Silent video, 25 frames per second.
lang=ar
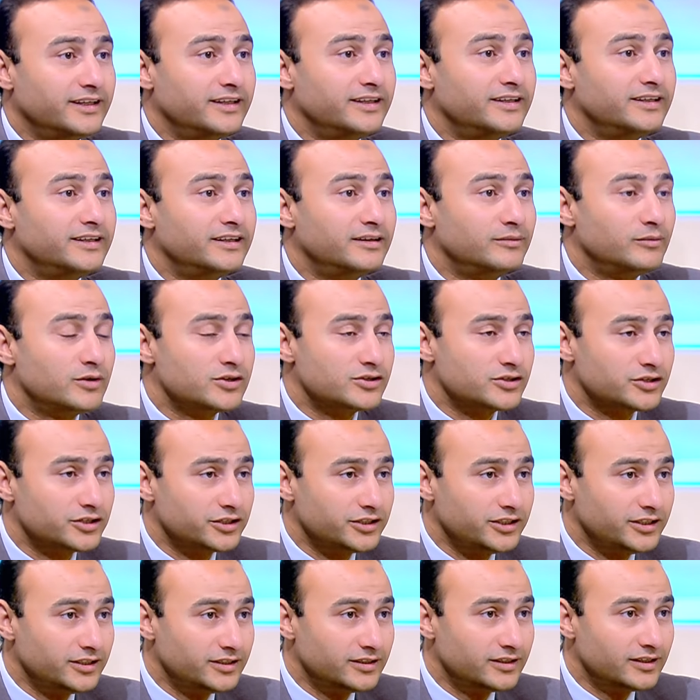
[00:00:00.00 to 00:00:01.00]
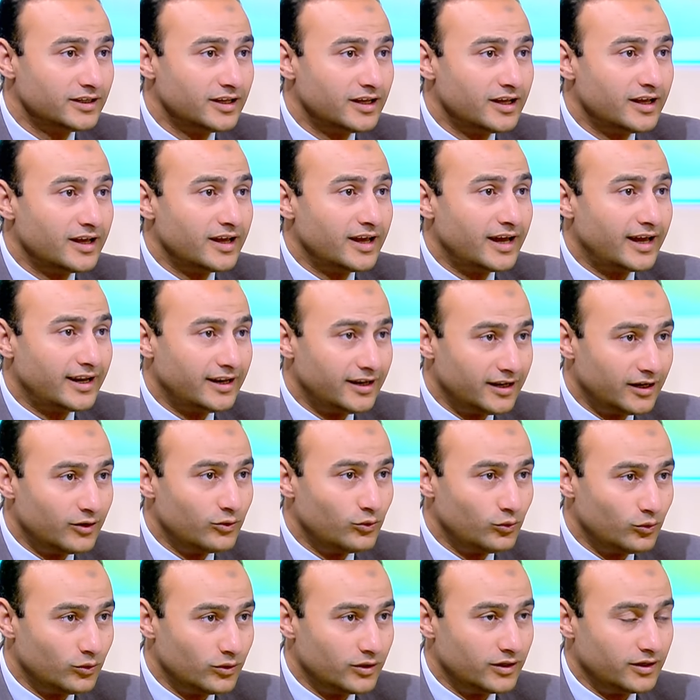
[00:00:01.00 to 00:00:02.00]
ان المصريين قال
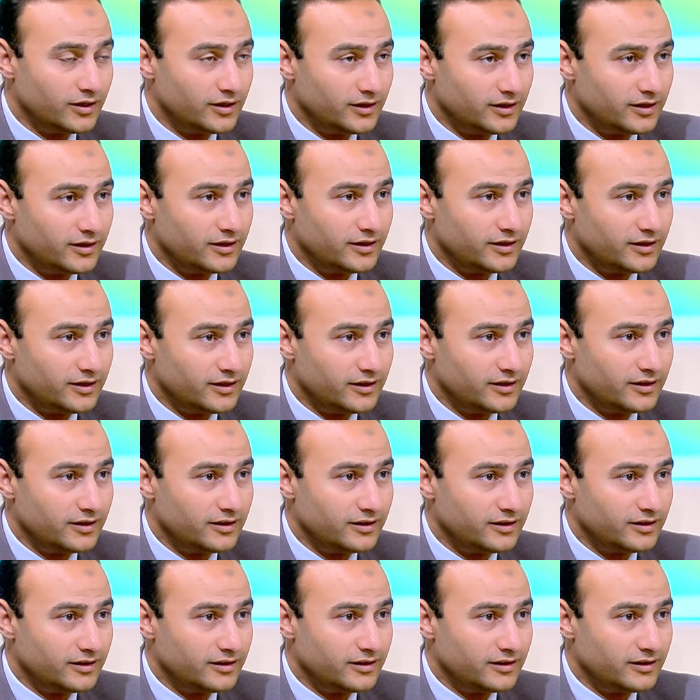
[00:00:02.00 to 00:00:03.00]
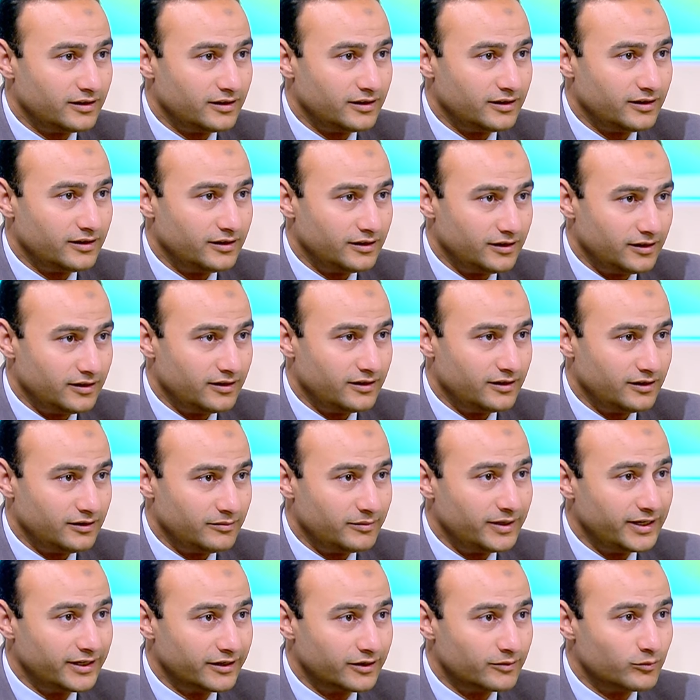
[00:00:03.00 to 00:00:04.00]
له آه، آه، آه،
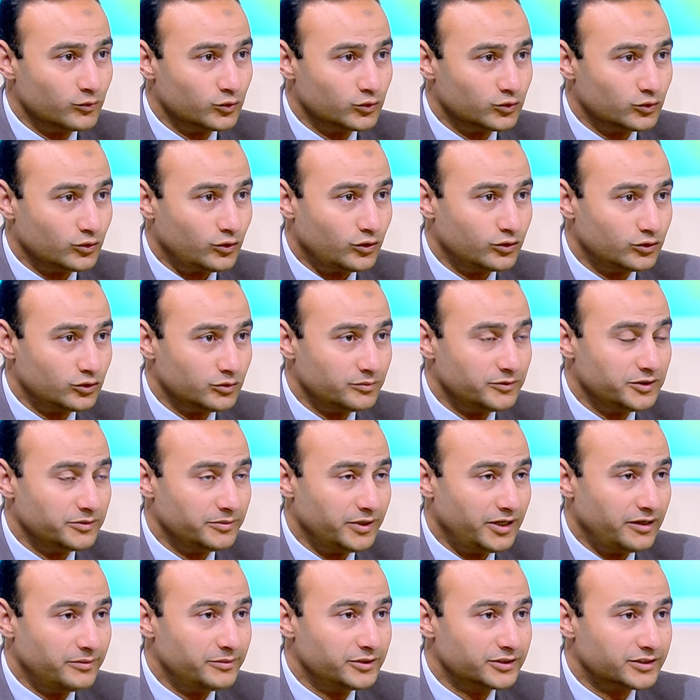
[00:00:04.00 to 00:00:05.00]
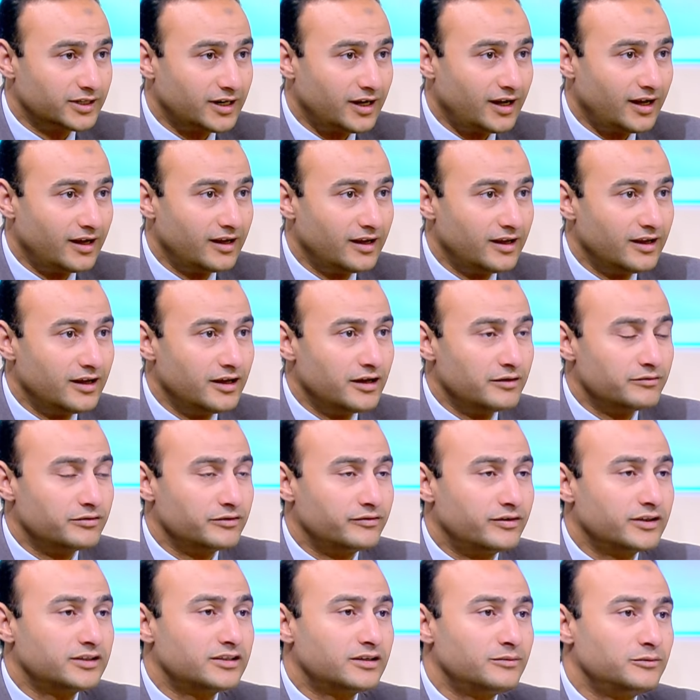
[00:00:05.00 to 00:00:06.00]
الملك منتوحته بن بحبت رع في
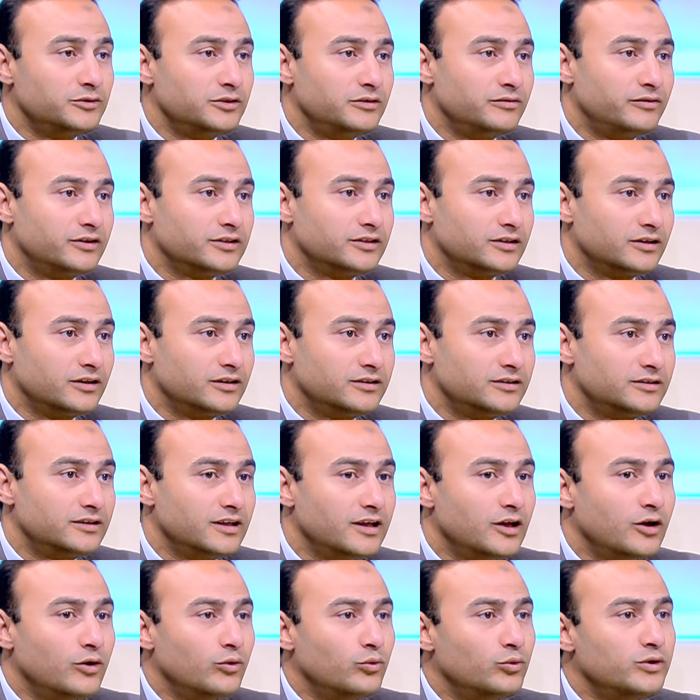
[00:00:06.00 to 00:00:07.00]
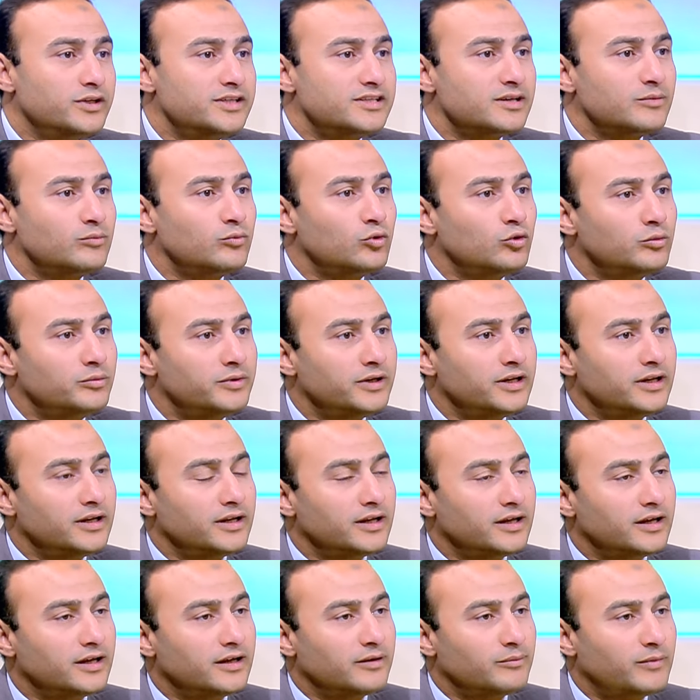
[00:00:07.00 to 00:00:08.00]
فتره من الفترات ويسموه
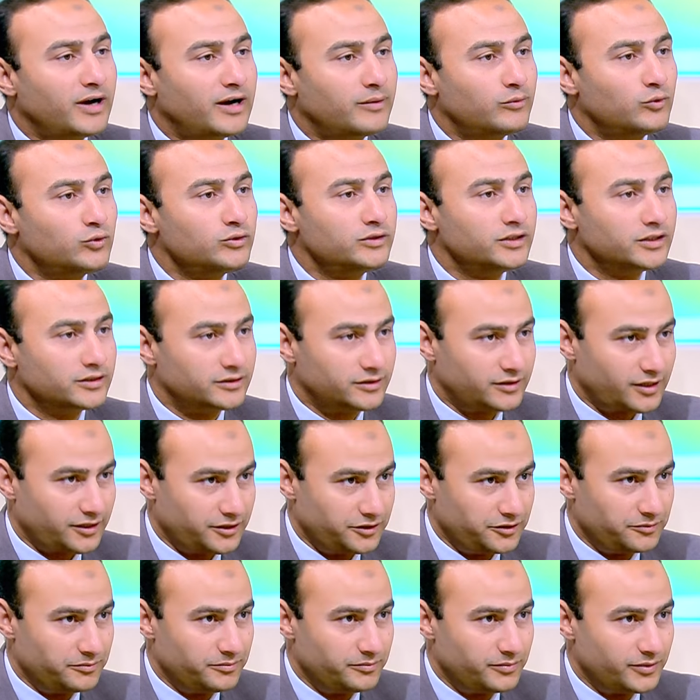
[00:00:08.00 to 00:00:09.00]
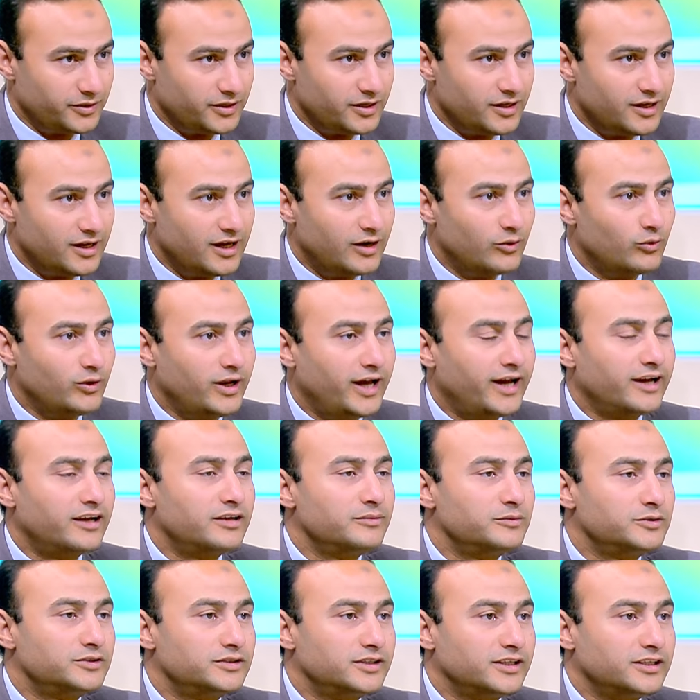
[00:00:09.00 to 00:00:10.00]
بالمعبود الطيب او
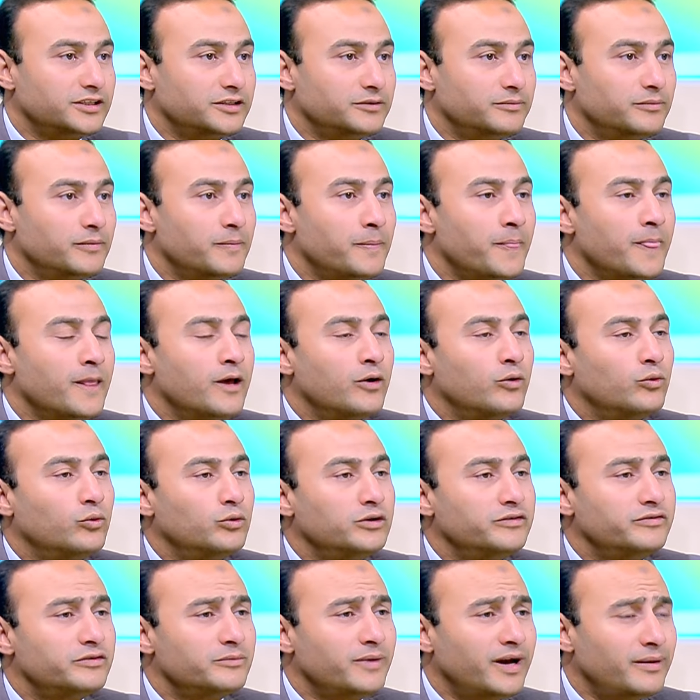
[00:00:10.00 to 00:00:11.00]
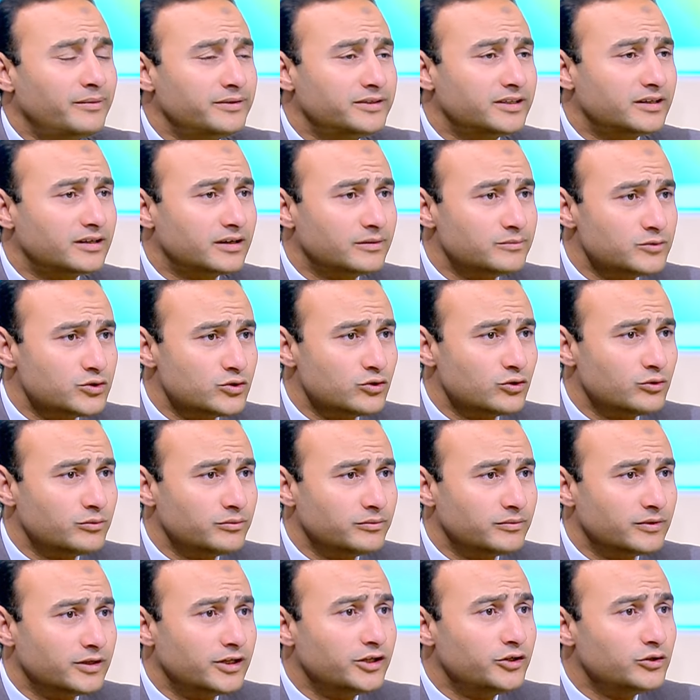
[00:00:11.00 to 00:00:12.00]
الحاكم الطيب وفي معبد
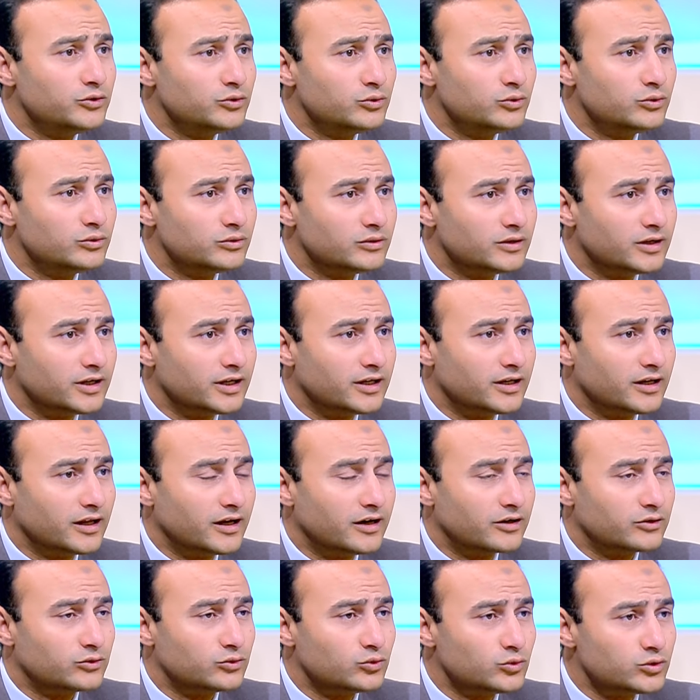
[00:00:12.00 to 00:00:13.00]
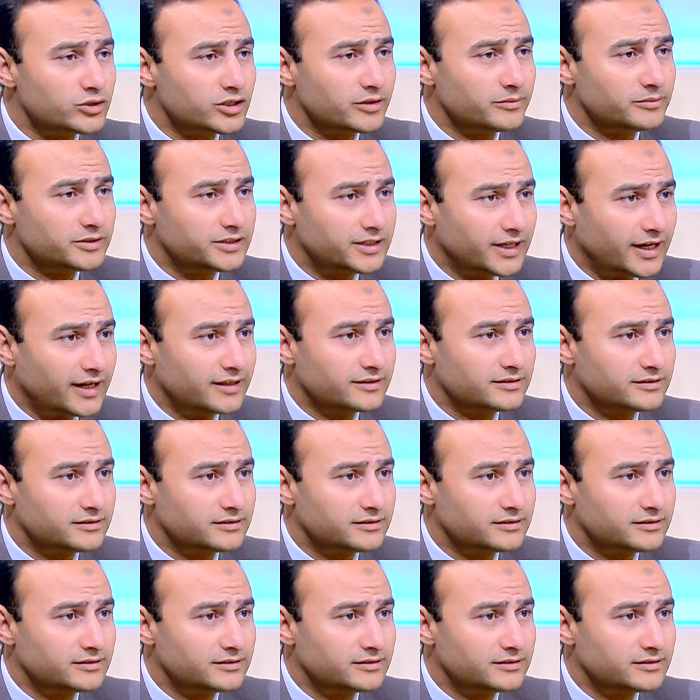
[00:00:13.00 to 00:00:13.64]
الرمسيوم لقيوا الخرطوشه بتاعت